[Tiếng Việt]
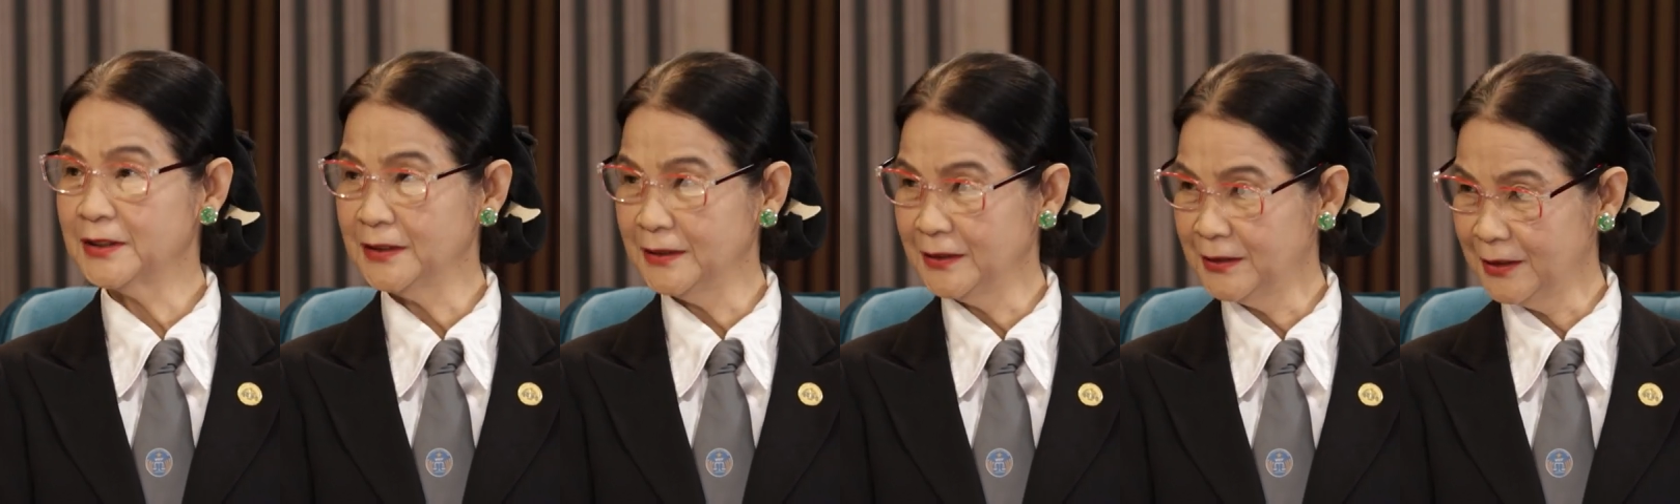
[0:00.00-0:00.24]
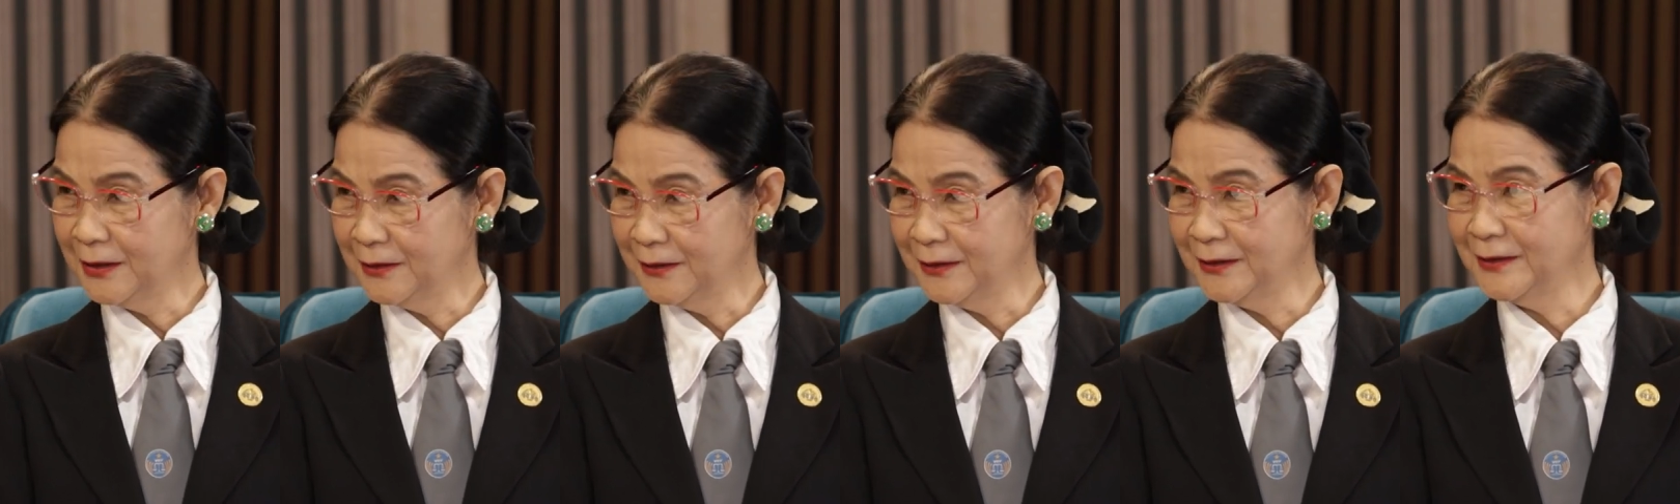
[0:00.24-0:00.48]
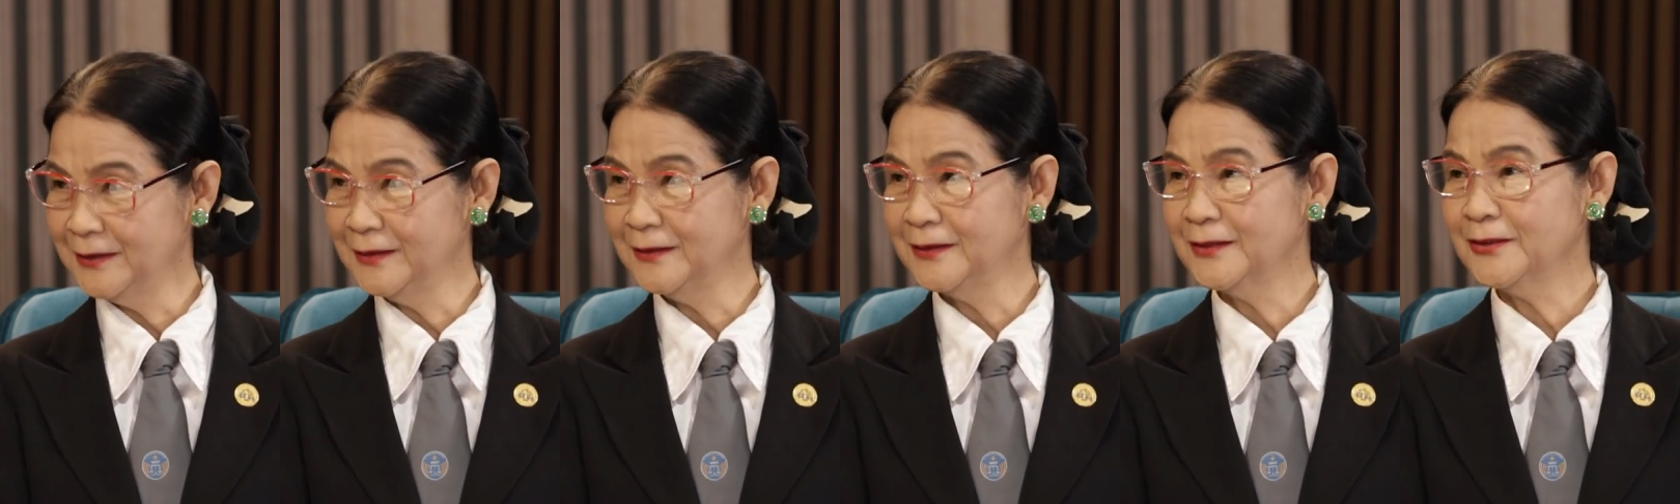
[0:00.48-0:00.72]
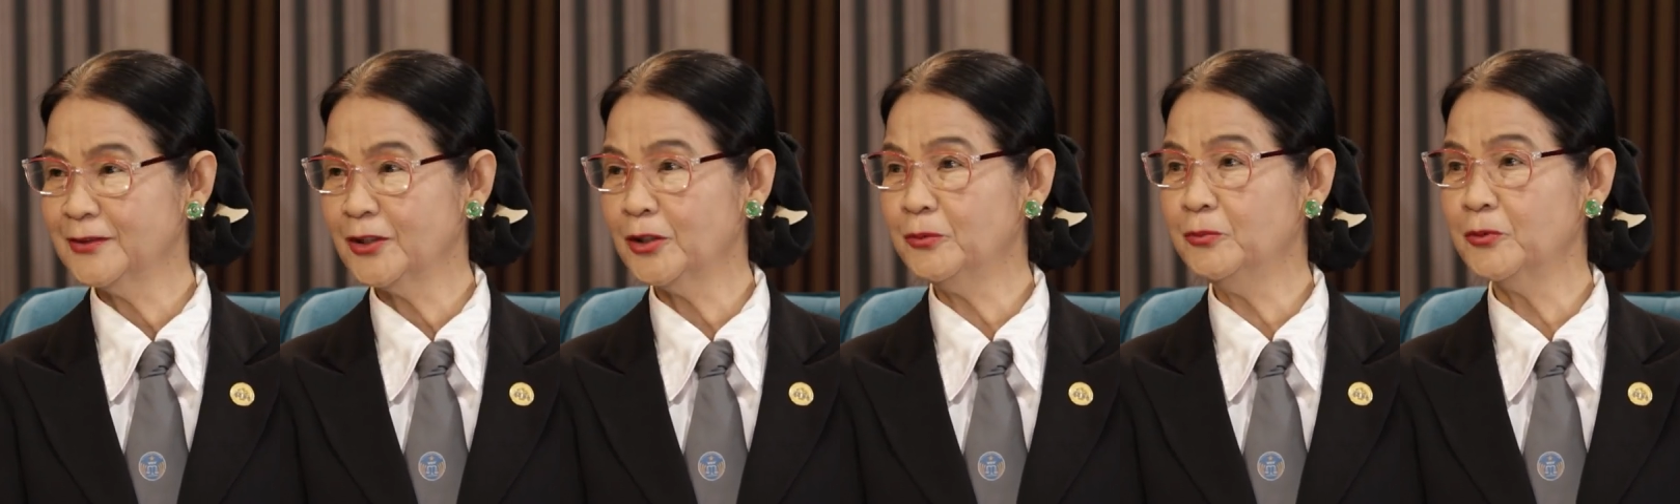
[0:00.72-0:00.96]
kỳ thị
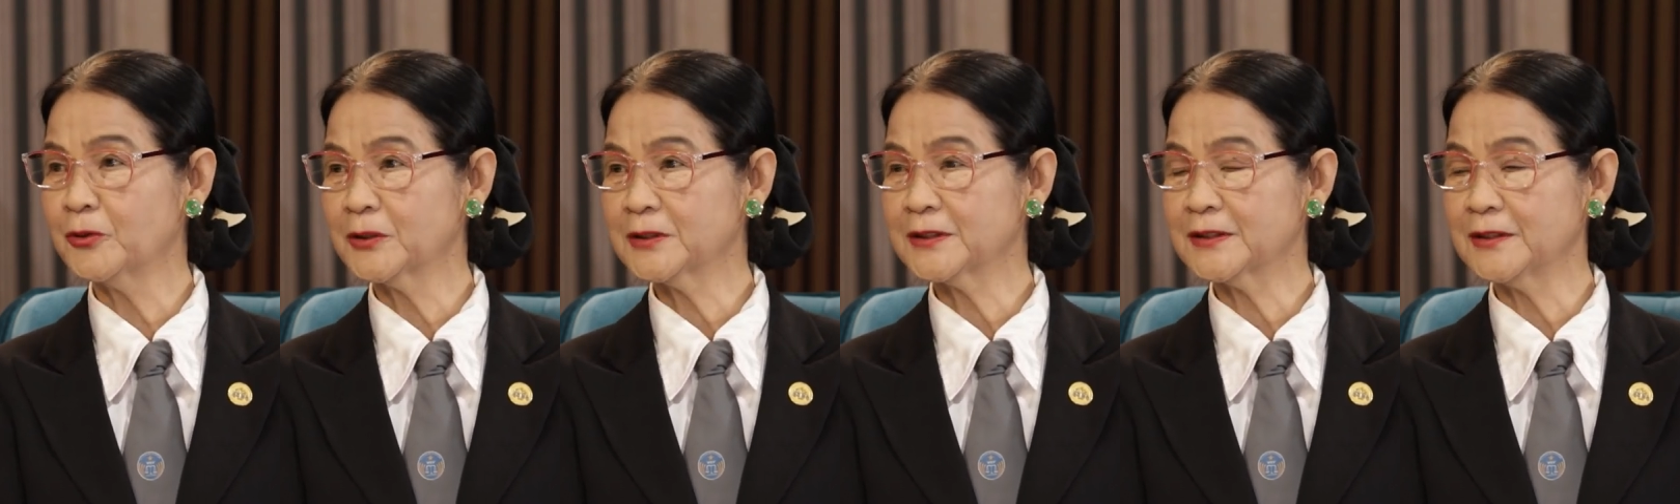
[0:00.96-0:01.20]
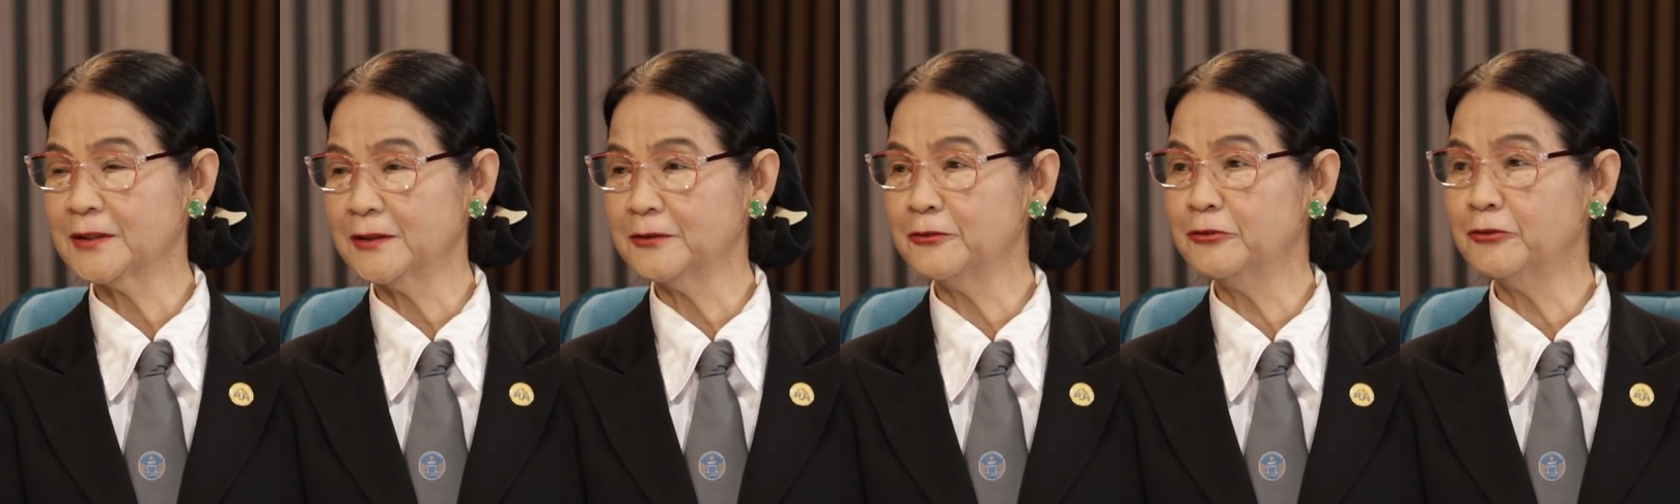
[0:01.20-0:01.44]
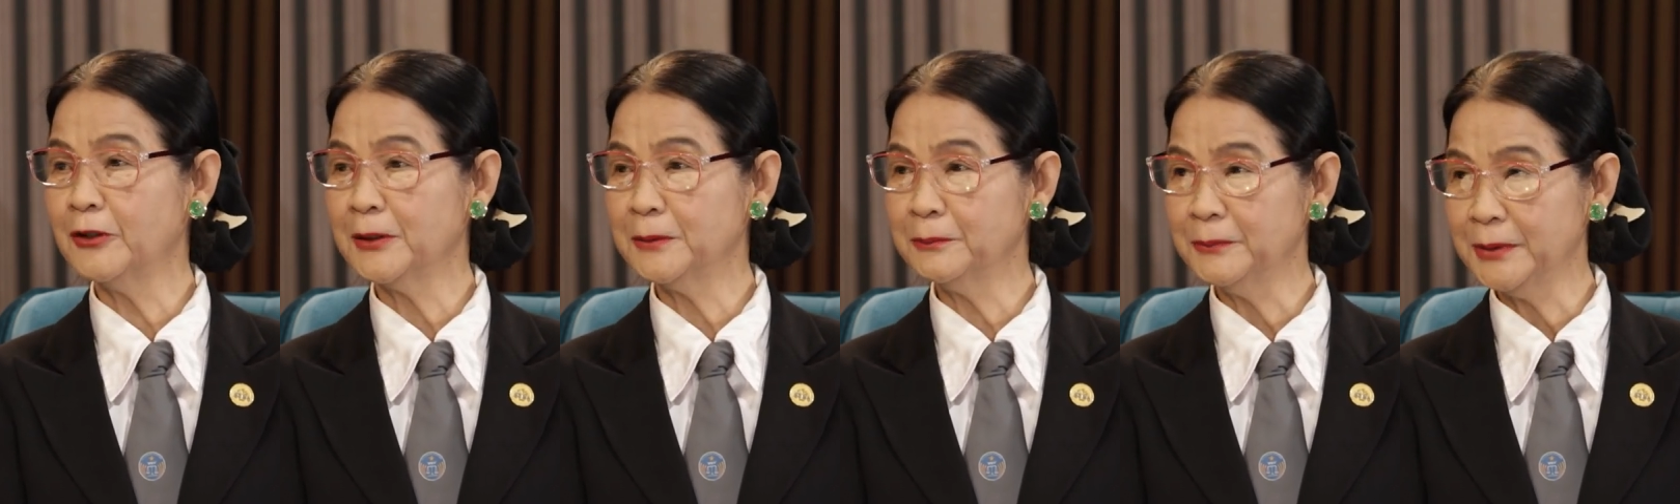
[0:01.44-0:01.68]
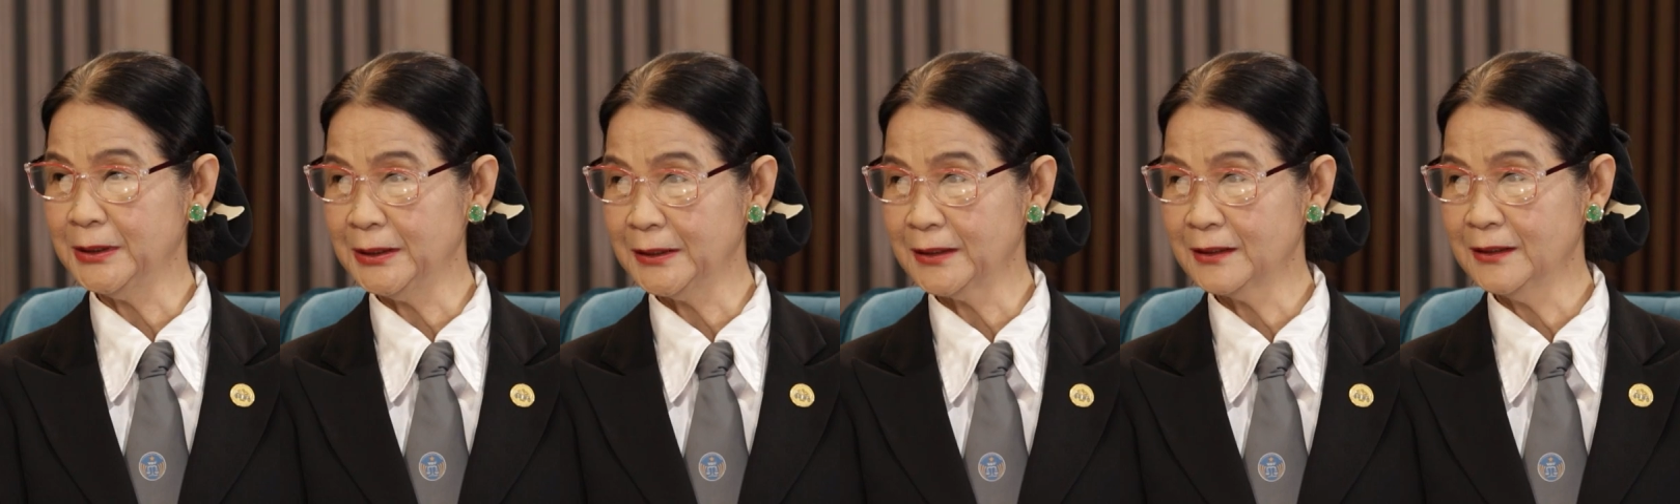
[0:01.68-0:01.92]
có một sự
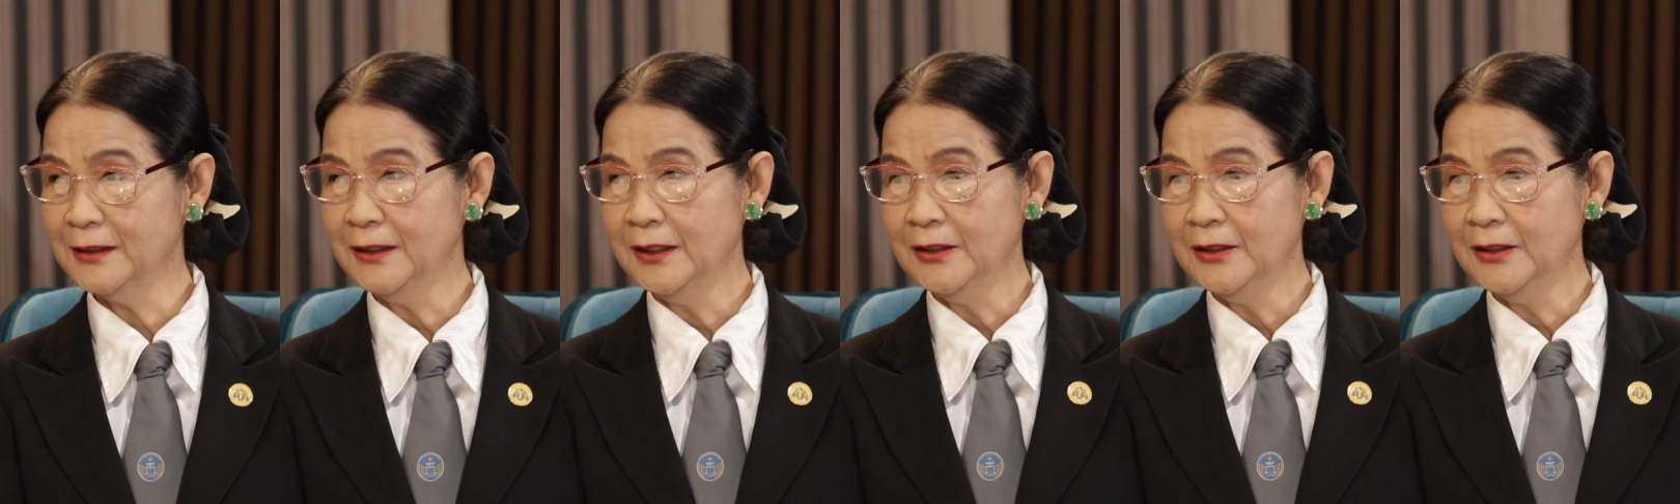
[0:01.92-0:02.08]
phân biệt